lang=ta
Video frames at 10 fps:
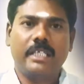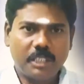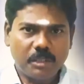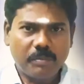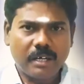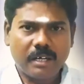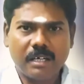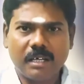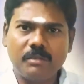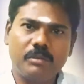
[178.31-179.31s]

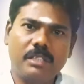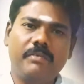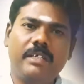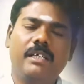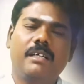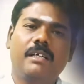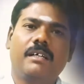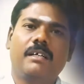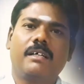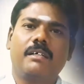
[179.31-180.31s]
எதிர்பார்க்காத உதவி
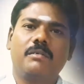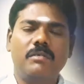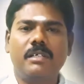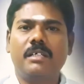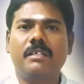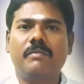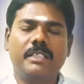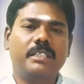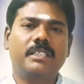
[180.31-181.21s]
உங்களுக்கு வந்து